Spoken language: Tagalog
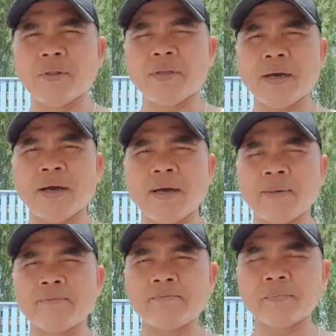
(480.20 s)

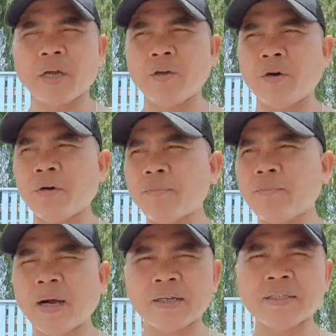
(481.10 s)
na ano,
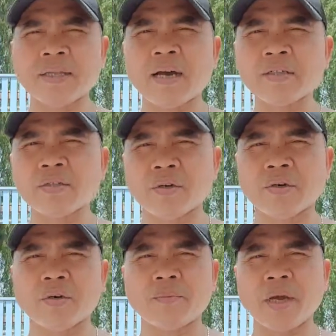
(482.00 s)
pang snacks
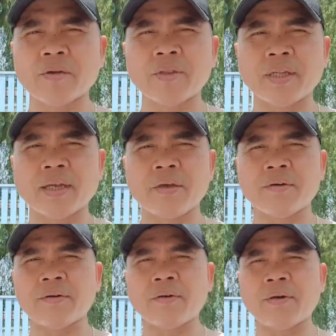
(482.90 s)
nyo, kung meron din
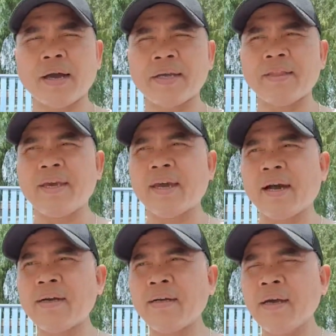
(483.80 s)
kayong
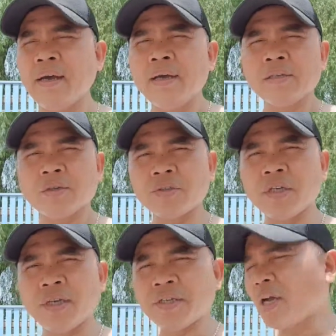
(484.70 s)
idea. So,
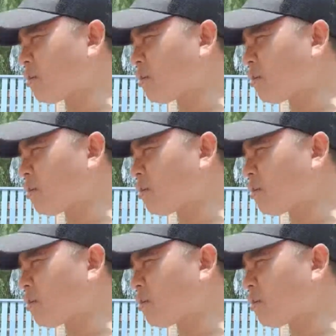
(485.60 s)
sinishare